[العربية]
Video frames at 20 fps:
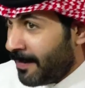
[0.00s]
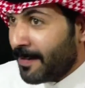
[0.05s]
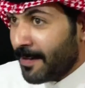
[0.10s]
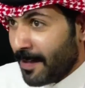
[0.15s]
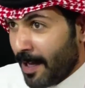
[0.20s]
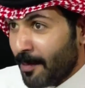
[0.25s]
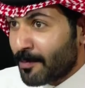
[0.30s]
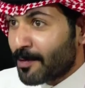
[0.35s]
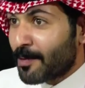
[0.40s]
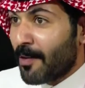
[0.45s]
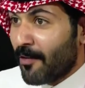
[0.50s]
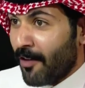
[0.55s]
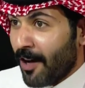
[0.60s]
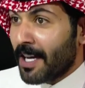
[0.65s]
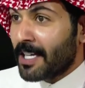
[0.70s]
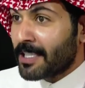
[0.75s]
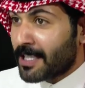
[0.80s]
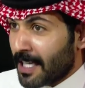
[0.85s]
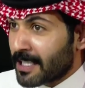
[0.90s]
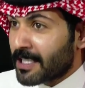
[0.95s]
امس
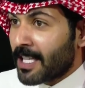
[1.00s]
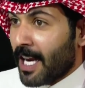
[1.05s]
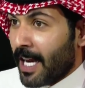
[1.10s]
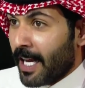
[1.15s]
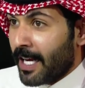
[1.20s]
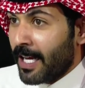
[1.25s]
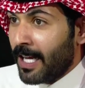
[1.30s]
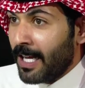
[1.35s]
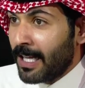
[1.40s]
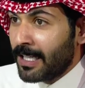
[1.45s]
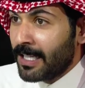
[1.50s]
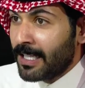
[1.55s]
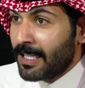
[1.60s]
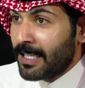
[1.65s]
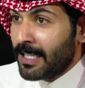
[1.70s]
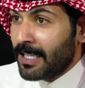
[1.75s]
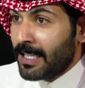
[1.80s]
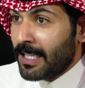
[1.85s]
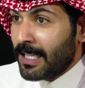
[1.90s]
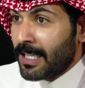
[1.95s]
بالفقره ترى طرحنا امس
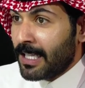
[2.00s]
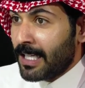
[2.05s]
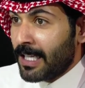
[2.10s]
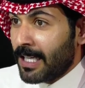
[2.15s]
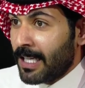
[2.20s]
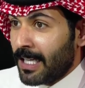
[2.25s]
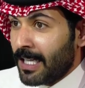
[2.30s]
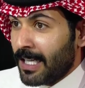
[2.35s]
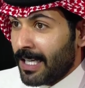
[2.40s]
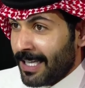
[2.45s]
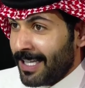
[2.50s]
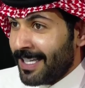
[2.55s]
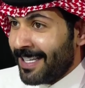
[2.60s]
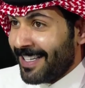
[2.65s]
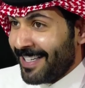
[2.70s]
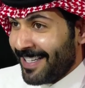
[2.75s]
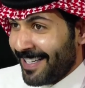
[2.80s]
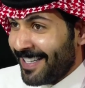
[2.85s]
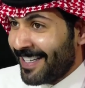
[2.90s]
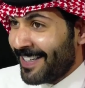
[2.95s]
قلت بس واحد باقي ما إيه،
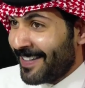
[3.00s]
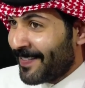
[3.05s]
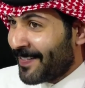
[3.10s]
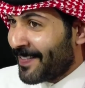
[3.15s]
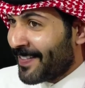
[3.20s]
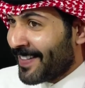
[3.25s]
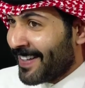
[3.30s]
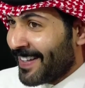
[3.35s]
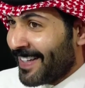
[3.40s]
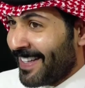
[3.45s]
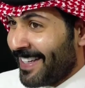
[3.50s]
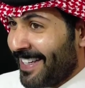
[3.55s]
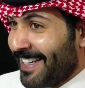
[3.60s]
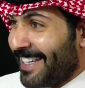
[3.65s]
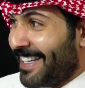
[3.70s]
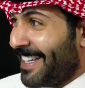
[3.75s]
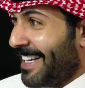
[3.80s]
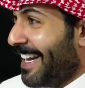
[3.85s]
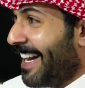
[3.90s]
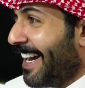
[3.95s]
انصاد
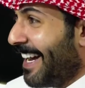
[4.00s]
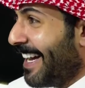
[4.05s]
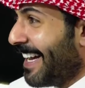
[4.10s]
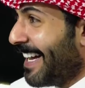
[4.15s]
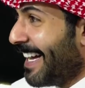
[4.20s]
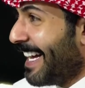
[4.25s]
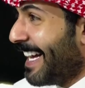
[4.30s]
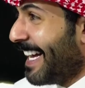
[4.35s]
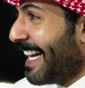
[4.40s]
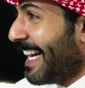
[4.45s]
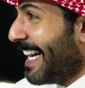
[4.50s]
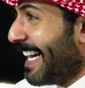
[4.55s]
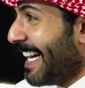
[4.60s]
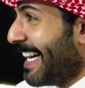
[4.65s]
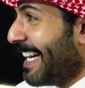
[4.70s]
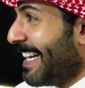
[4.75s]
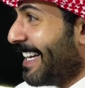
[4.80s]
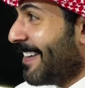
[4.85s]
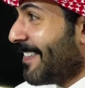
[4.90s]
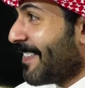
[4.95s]
إيه، إيه. باقي ما انصاد
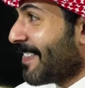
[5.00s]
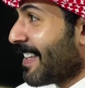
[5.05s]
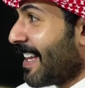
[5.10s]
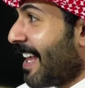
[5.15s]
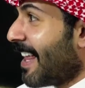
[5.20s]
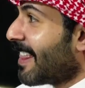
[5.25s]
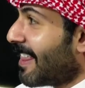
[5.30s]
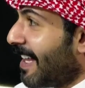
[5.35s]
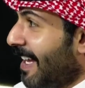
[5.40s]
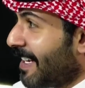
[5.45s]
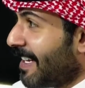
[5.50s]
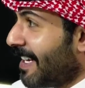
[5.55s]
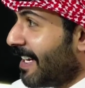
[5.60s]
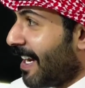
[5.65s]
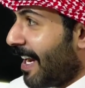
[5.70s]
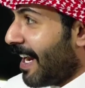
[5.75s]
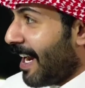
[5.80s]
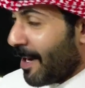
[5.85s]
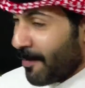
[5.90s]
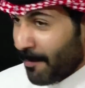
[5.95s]
الثاني الثاني الى
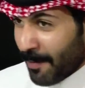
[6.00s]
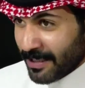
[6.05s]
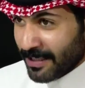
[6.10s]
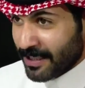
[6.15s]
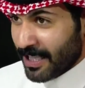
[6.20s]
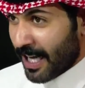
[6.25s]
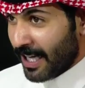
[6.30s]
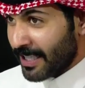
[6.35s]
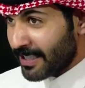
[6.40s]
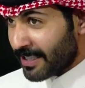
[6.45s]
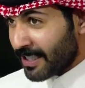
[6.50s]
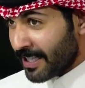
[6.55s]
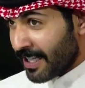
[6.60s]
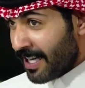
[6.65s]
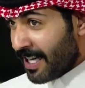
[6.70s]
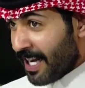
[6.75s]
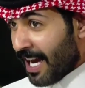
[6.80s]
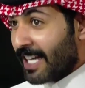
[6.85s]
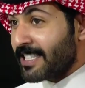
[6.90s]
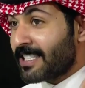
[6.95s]
الان ما انصاد
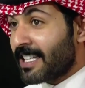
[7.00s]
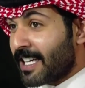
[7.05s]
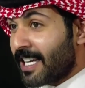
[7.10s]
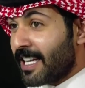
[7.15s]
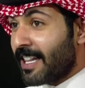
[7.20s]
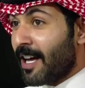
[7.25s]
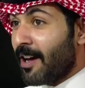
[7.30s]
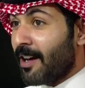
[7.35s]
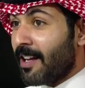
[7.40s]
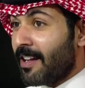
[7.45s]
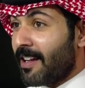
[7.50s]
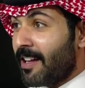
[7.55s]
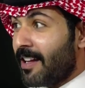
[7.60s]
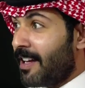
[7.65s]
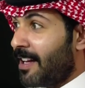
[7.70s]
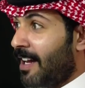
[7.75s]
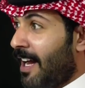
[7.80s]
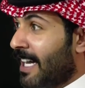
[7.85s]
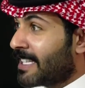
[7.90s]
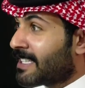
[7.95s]
عشان كذا
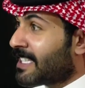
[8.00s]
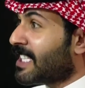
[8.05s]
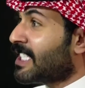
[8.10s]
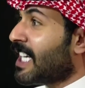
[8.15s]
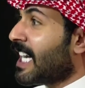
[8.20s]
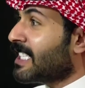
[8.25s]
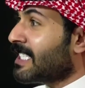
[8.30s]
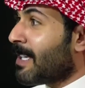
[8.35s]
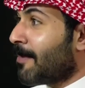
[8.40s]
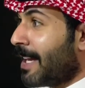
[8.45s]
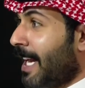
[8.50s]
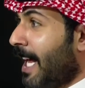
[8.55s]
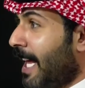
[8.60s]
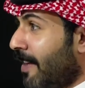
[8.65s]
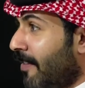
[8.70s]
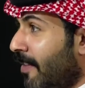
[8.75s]
بس كنت انت اوعدكم